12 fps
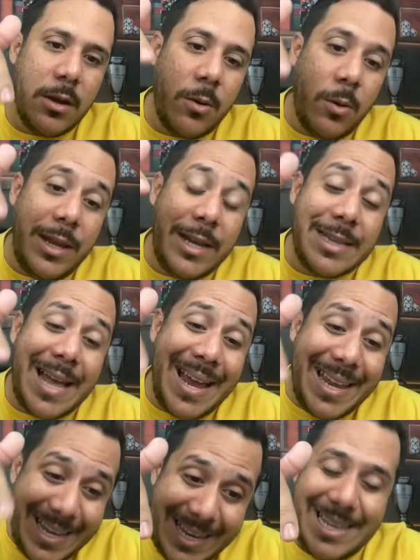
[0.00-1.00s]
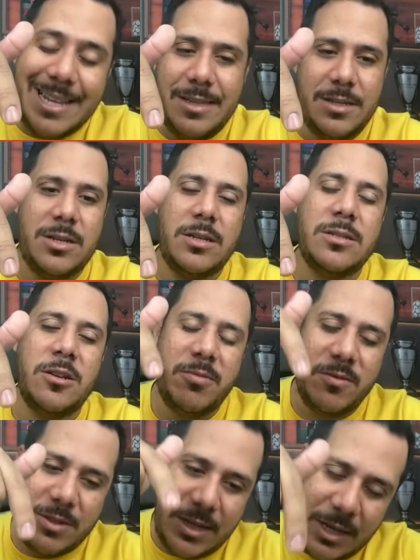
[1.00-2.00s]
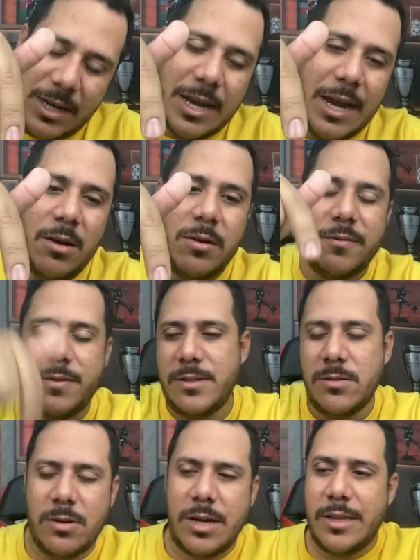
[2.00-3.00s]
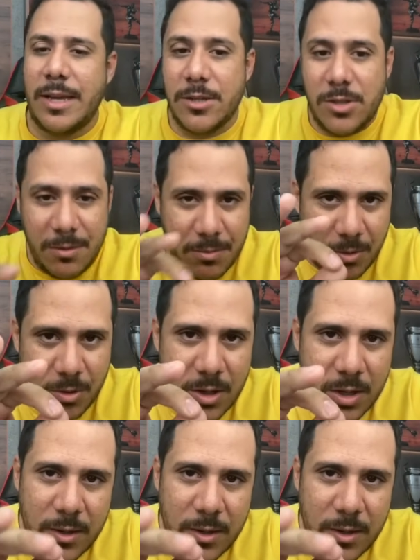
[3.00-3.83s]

O link está aqui na descrição para você clicar agora, fazer o teu cadastro, irmão.